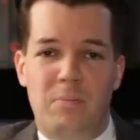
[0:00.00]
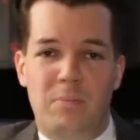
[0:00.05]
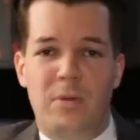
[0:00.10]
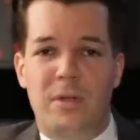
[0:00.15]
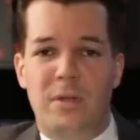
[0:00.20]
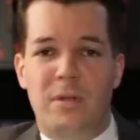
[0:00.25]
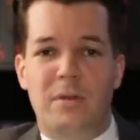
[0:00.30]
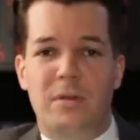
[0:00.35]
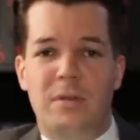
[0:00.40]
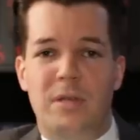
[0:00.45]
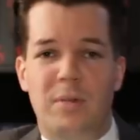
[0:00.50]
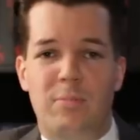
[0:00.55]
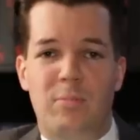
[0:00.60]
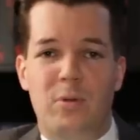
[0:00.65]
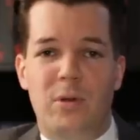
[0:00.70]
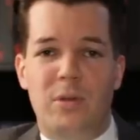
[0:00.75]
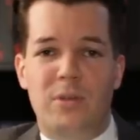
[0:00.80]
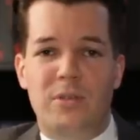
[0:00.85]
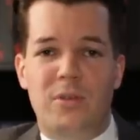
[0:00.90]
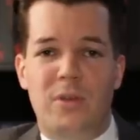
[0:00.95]
äh, die
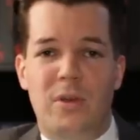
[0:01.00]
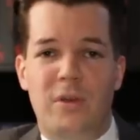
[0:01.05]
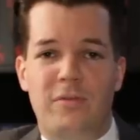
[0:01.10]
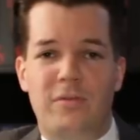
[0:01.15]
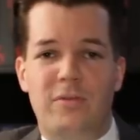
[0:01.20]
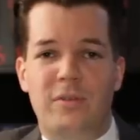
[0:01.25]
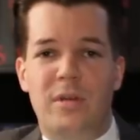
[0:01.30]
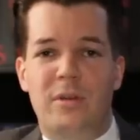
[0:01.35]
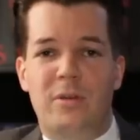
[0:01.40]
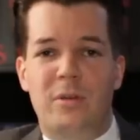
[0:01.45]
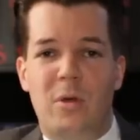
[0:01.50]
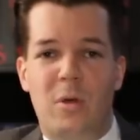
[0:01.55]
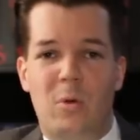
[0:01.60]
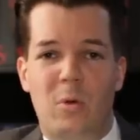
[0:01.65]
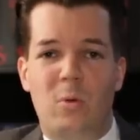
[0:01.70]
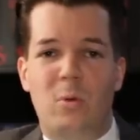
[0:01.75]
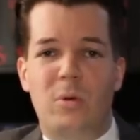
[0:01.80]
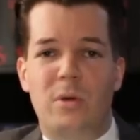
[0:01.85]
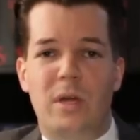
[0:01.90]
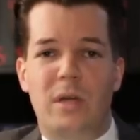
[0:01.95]
Börse öffnet
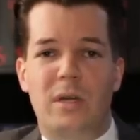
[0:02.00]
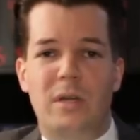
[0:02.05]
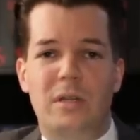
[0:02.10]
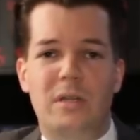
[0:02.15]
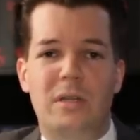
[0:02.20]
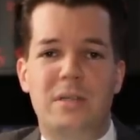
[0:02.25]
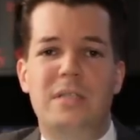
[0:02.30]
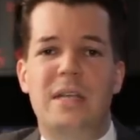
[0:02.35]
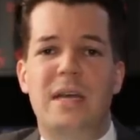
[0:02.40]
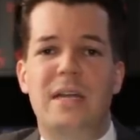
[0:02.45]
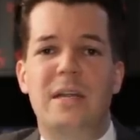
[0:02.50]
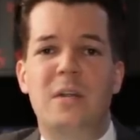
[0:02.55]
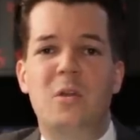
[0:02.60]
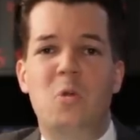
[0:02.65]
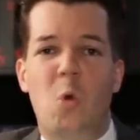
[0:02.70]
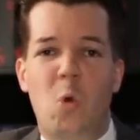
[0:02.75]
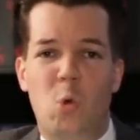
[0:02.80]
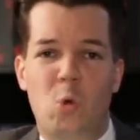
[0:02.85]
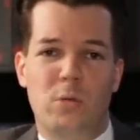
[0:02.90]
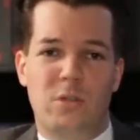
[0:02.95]
oder
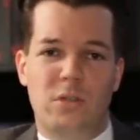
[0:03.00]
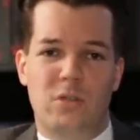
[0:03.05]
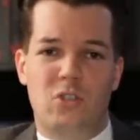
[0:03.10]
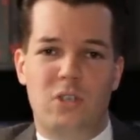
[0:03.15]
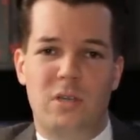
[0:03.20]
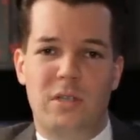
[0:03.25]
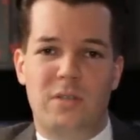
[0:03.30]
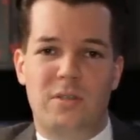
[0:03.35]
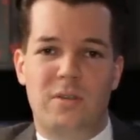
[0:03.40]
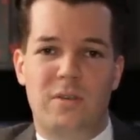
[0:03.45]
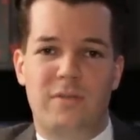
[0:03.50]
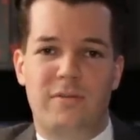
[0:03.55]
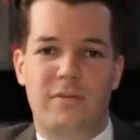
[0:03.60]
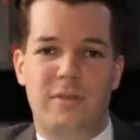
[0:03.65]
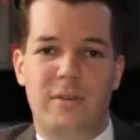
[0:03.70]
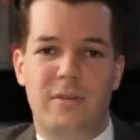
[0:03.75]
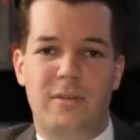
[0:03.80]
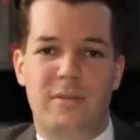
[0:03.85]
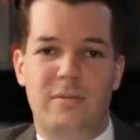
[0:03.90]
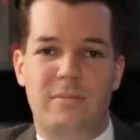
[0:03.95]
seinen Hosenschlitz
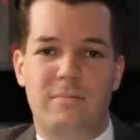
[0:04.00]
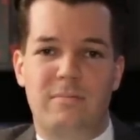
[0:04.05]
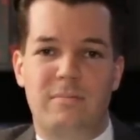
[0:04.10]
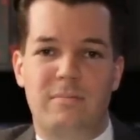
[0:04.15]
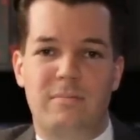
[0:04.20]
öffnet.